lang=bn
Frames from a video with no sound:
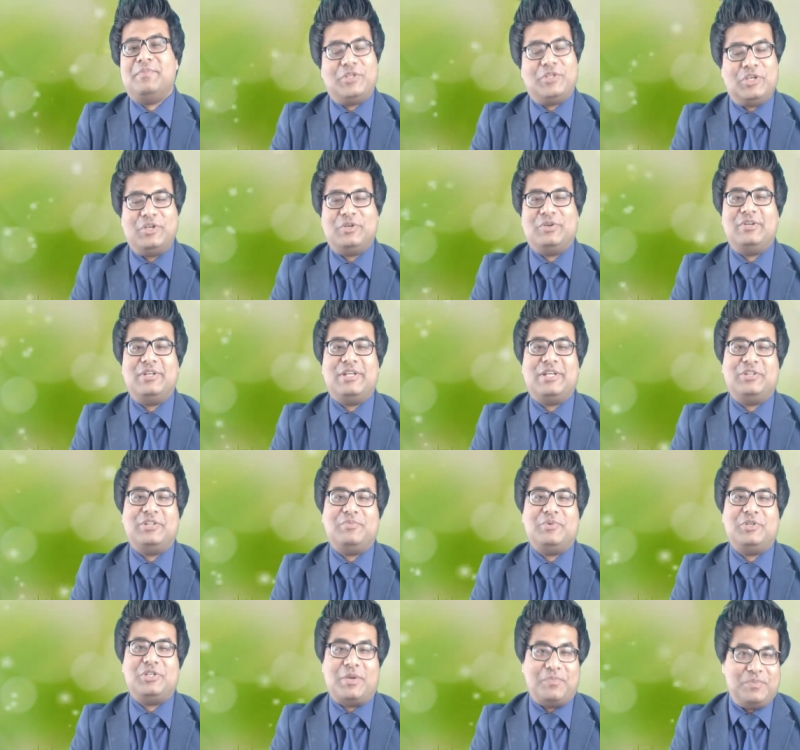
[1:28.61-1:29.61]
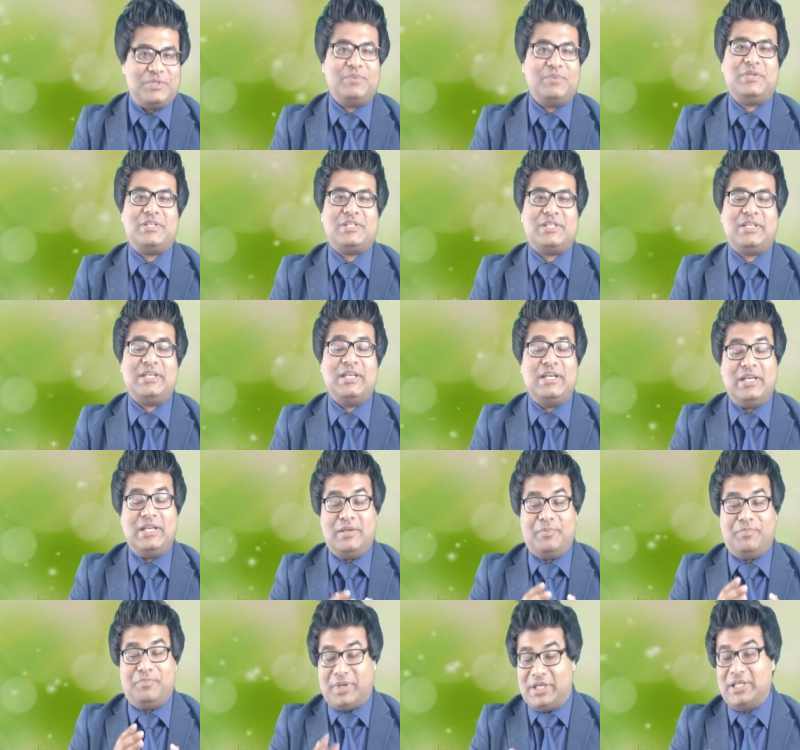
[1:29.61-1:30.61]
বিষয়গুলোকে তুমি সবচেয়ে বেশি
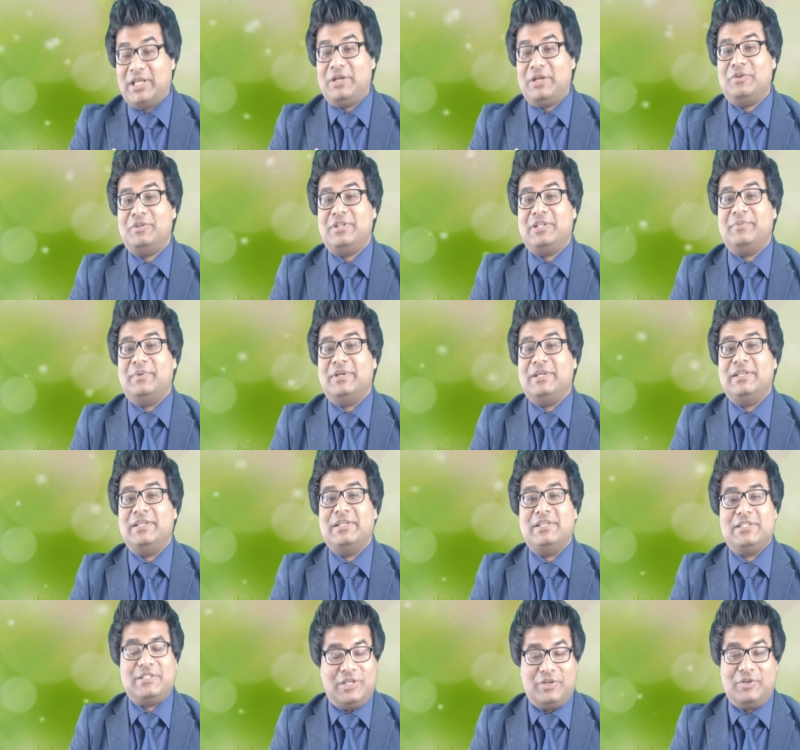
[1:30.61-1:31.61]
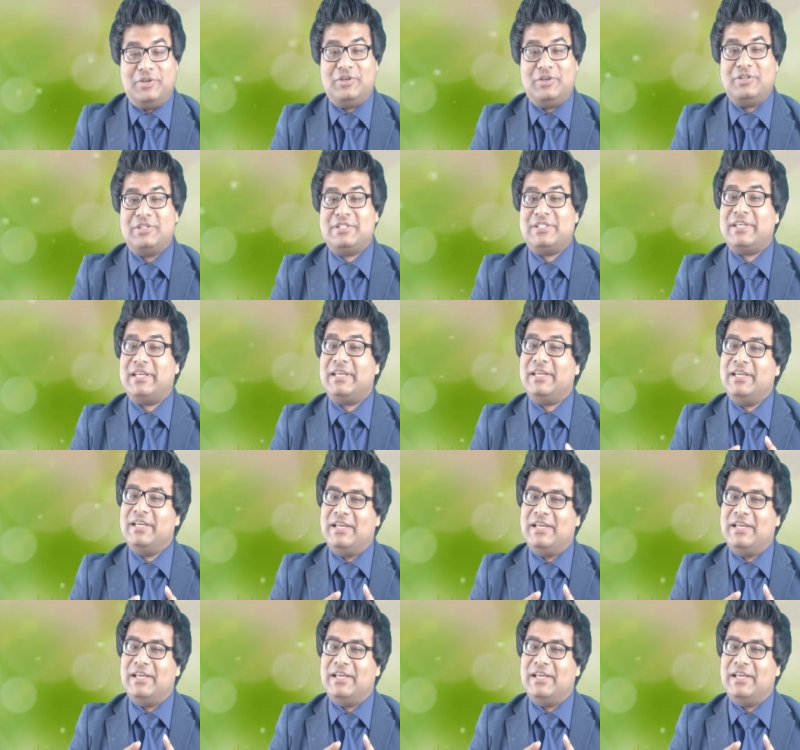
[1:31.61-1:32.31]
প্রাধান্য দেবে সেগুলো হচ্ছে